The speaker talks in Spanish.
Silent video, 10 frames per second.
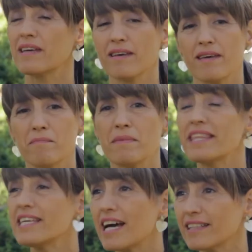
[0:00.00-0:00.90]

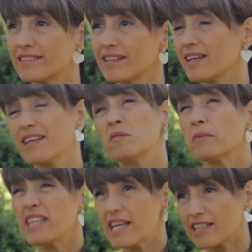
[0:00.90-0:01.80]
eh, eh,
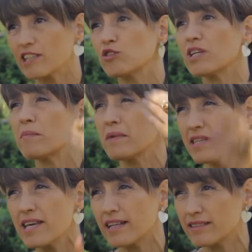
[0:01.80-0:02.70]
inmediatas y otras
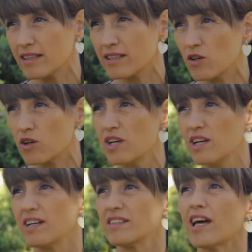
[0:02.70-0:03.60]
mediatas, digo.
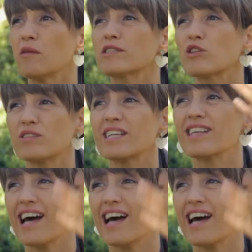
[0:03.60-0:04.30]
Sí. Tal vez otras